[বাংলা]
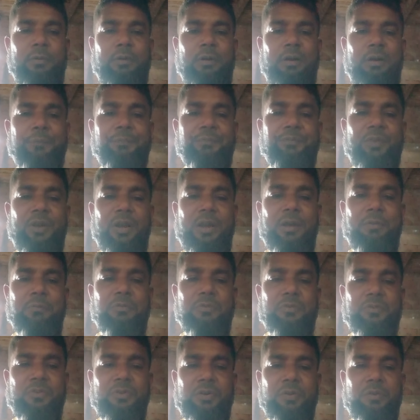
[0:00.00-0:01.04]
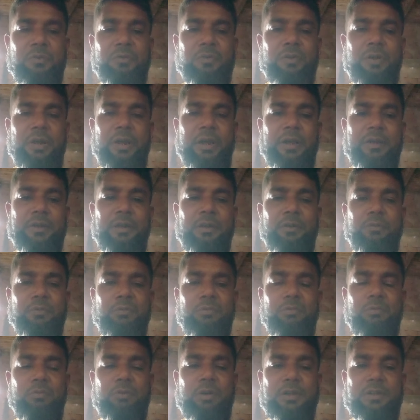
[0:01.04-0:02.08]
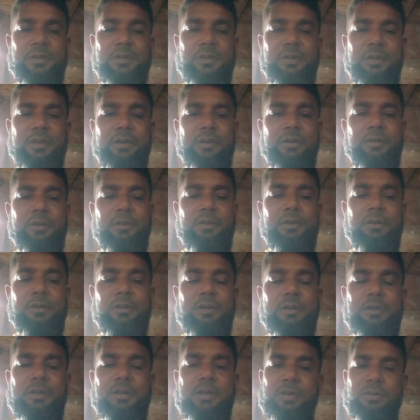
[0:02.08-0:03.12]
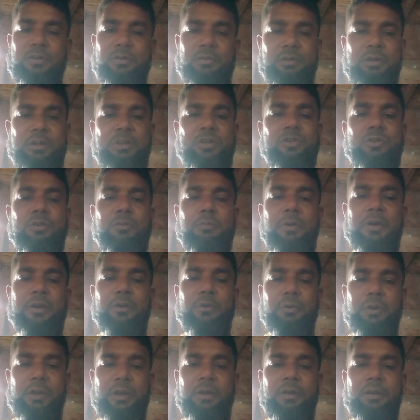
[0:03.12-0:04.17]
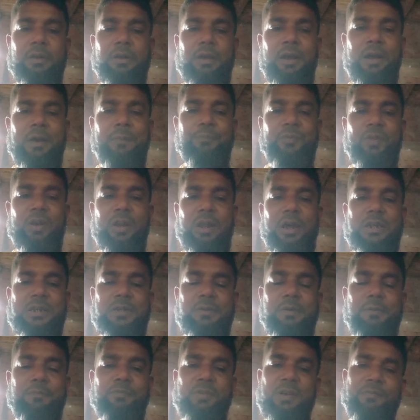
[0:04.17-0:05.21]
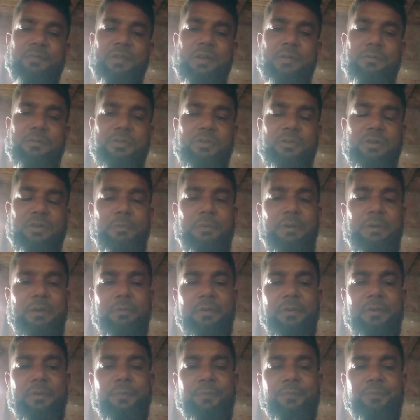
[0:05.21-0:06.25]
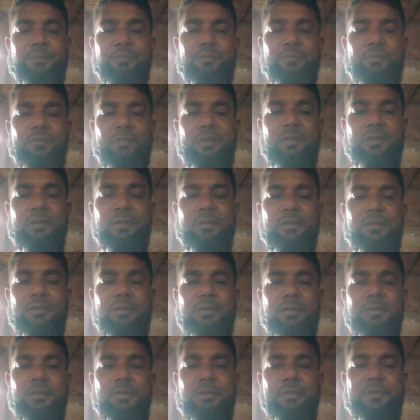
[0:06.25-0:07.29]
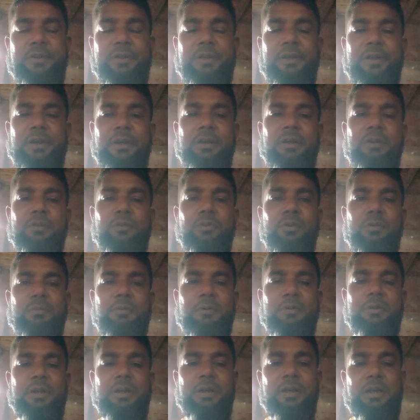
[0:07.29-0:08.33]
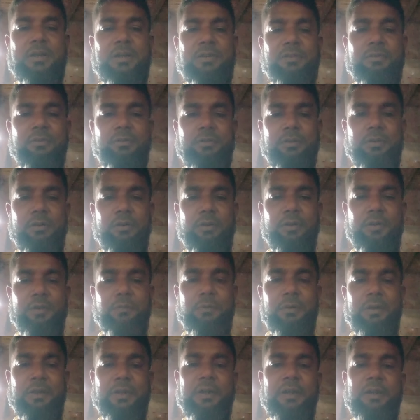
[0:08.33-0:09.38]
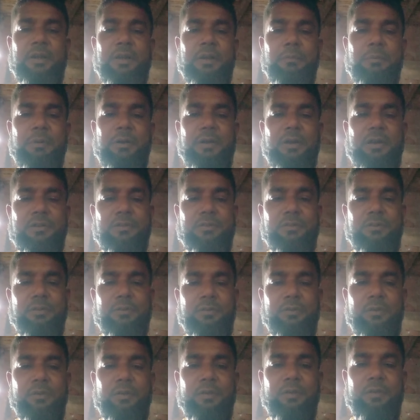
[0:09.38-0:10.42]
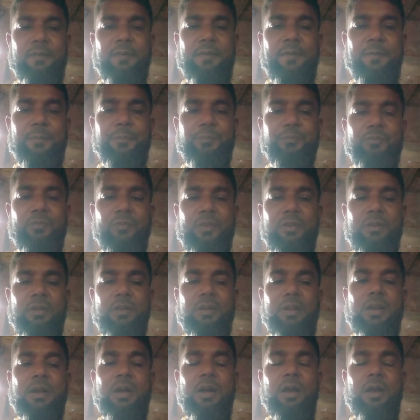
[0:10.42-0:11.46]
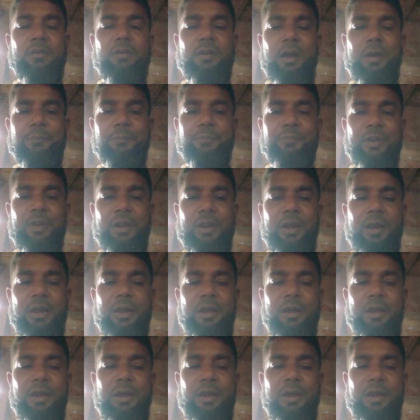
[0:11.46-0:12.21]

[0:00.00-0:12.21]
আপনারা মঞ্জু দিয়ে একটা গুরুর কাছে কিছুদিন সময় ঘোরেন আপনারা আপনা আপনি বুঝতে পারবেন যে কী কী দ্রব্য দিয়ে কাজ করতে হয় বা কী নিয়মে কাজ করতে হয় কারণ আপনারা